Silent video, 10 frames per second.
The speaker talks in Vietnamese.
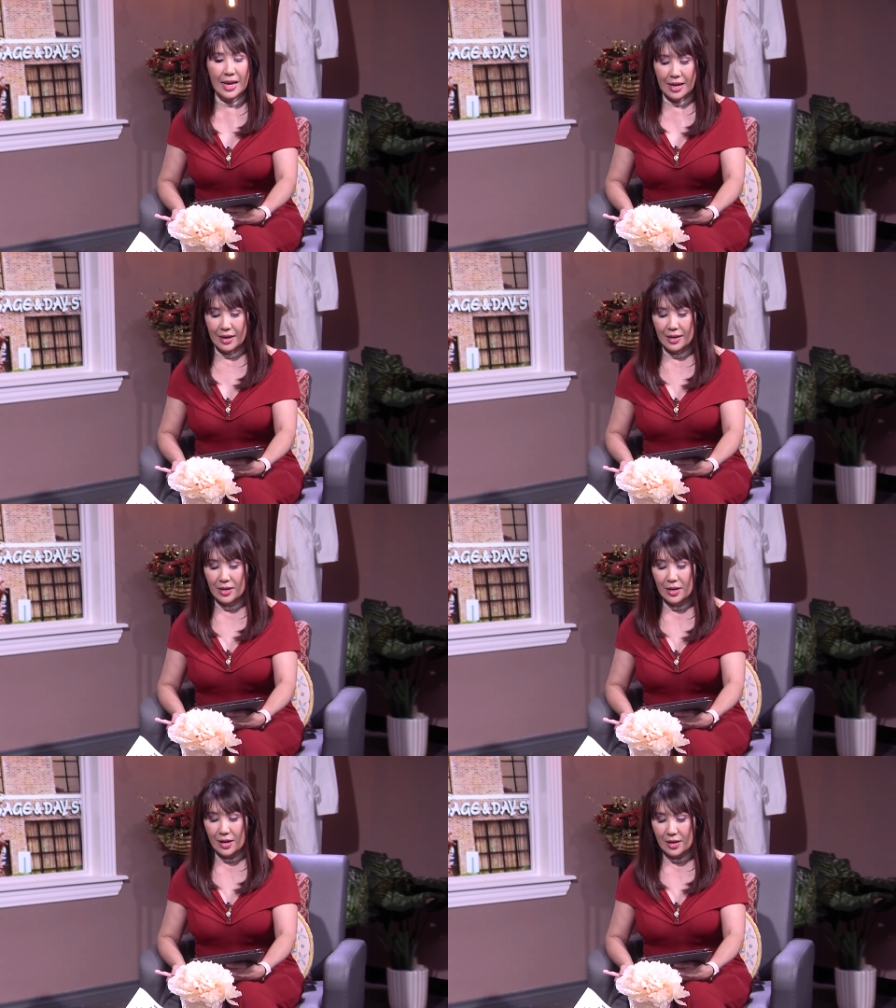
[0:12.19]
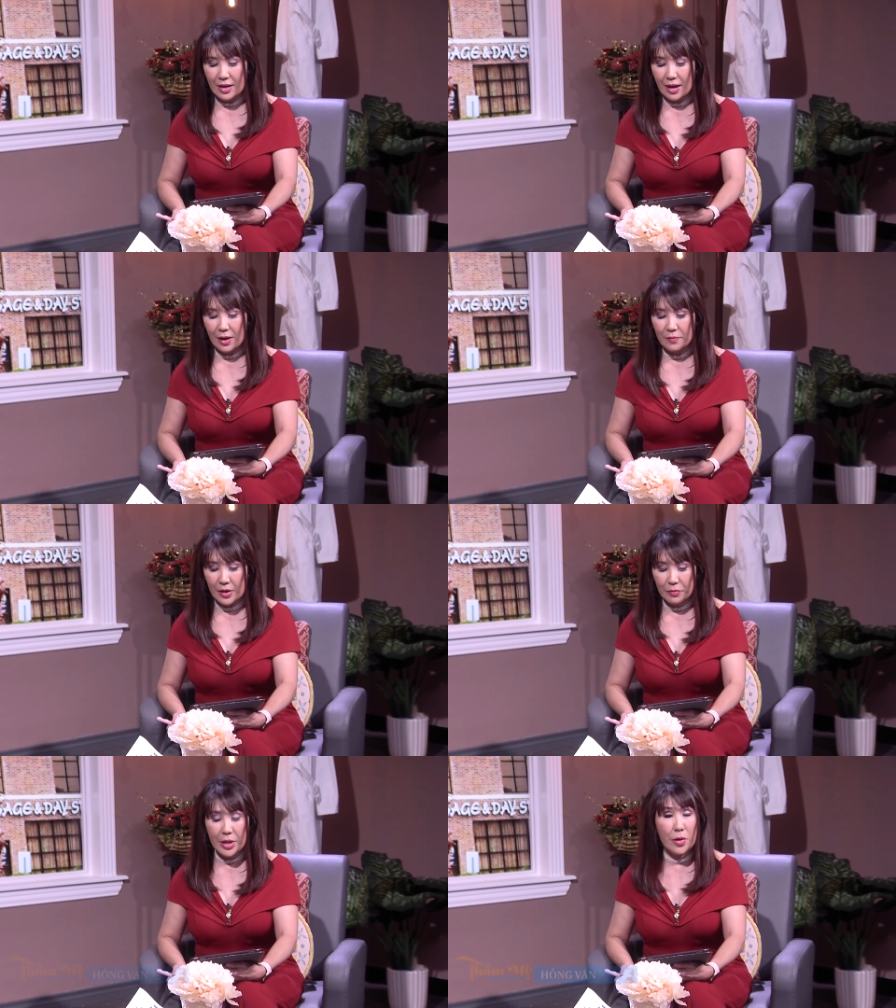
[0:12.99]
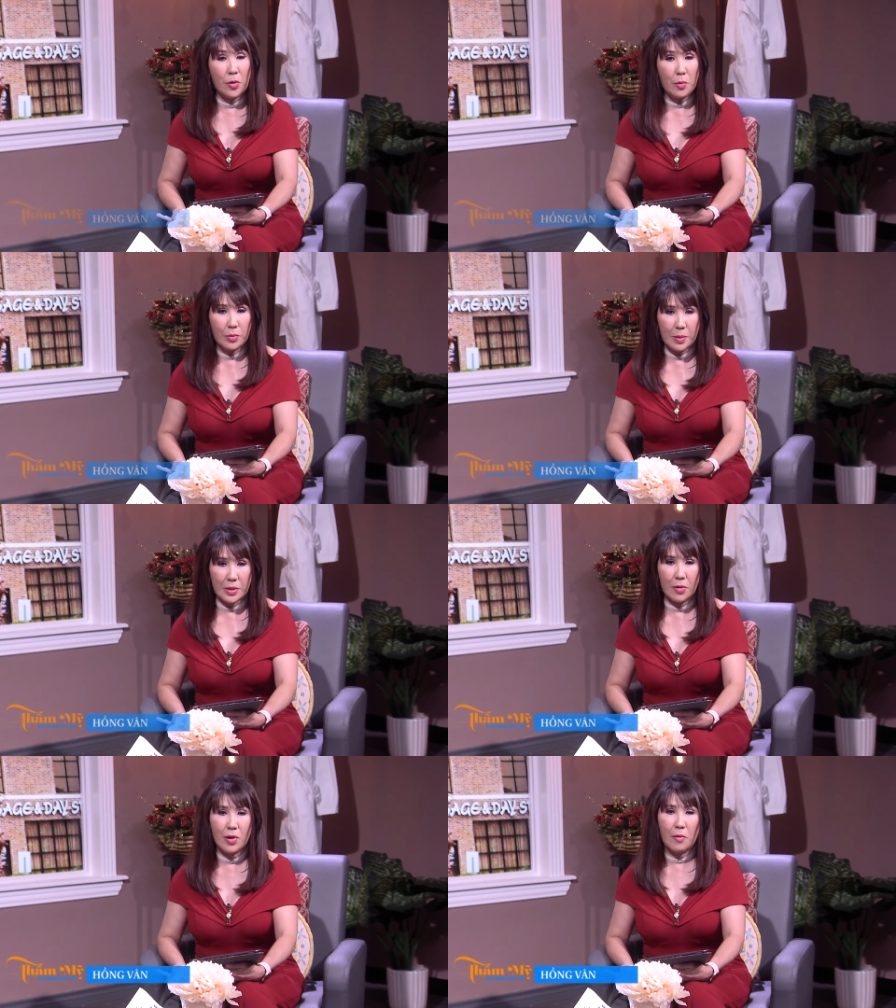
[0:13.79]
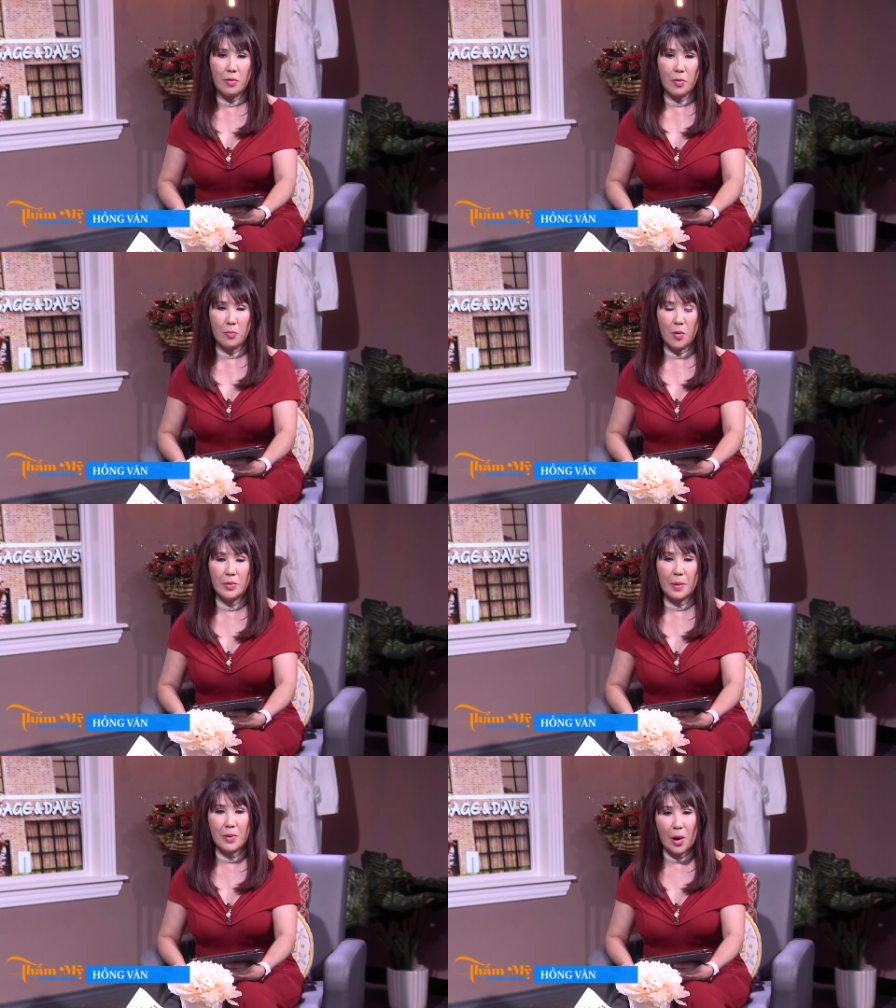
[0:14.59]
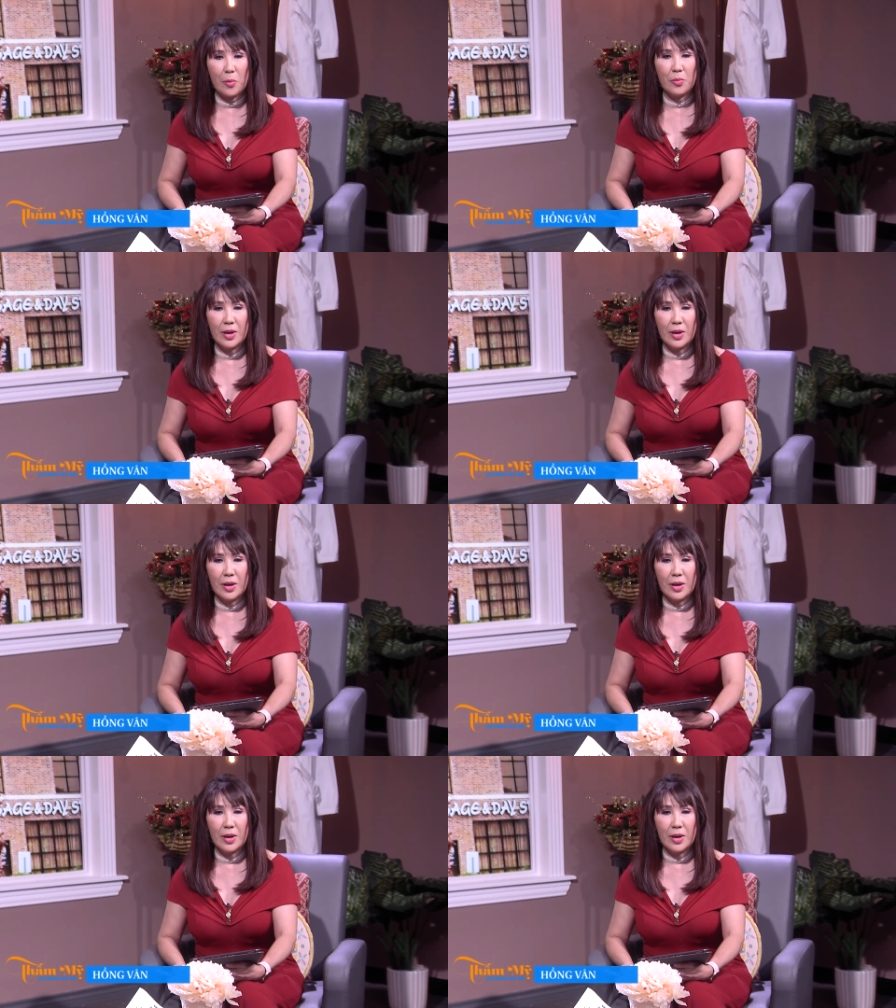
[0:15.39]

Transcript: ở trên ờ, Việt Radio 1560 và 1480